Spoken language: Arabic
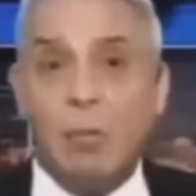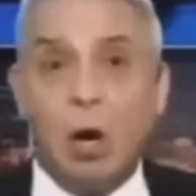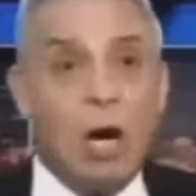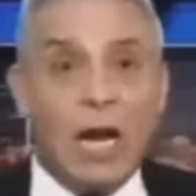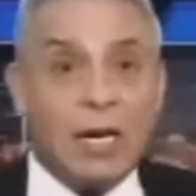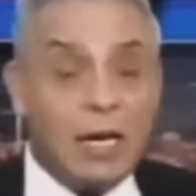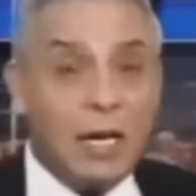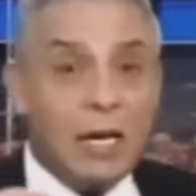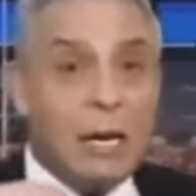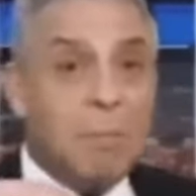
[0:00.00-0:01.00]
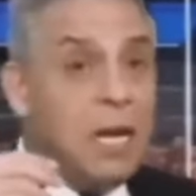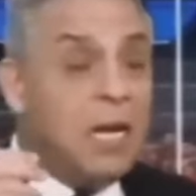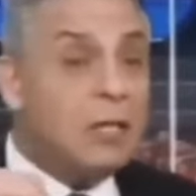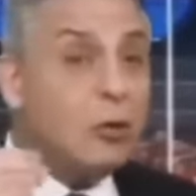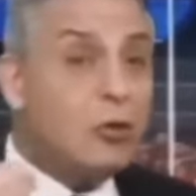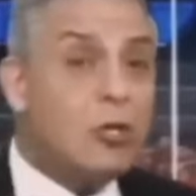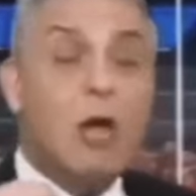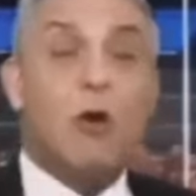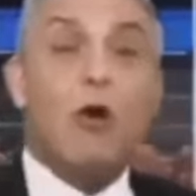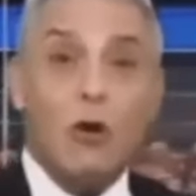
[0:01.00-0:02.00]
بقول لك كميه دروس
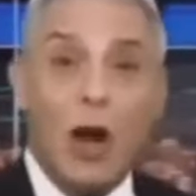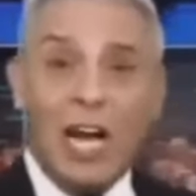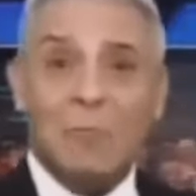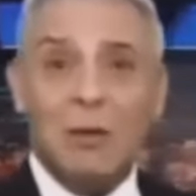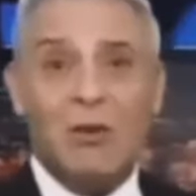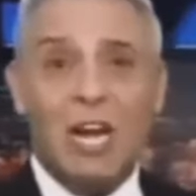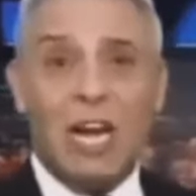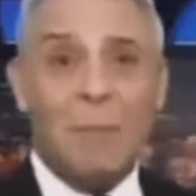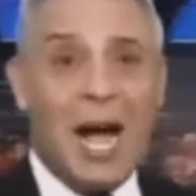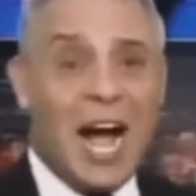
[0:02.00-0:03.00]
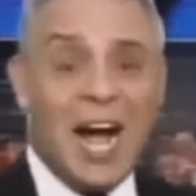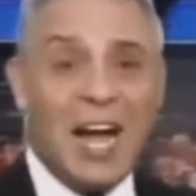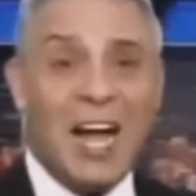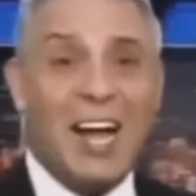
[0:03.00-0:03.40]
كل واحد من دول يا جماعه